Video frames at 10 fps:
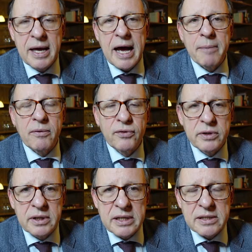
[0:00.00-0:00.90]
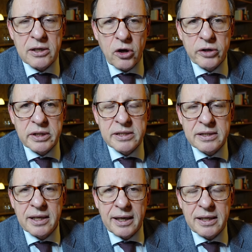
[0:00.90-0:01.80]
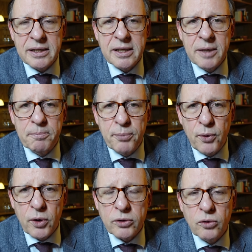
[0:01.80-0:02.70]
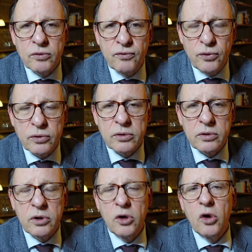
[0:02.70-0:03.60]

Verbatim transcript: aber von diesen Leuten sind richtig empört und wütend